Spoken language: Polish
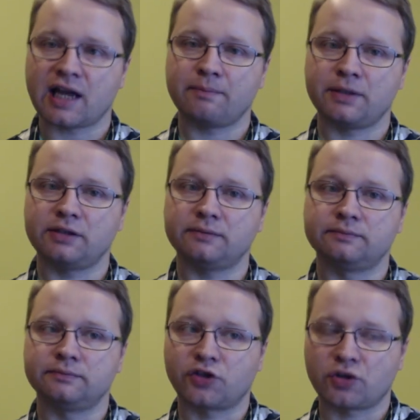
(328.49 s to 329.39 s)
Tam
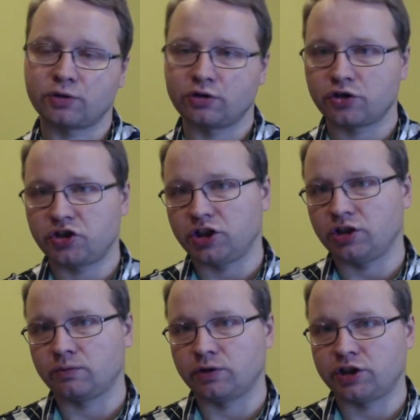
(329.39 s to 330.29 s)
są
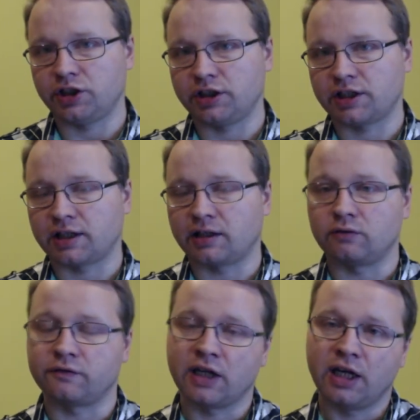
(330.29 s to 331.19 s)
odnośniki do moich innych
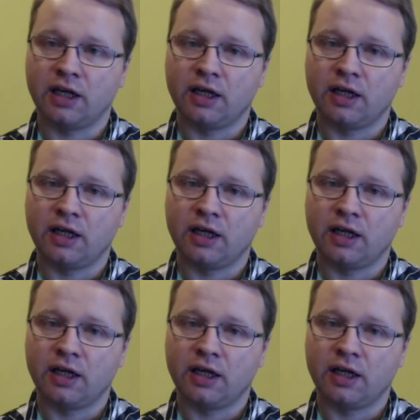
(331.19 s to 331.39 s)
kanałów.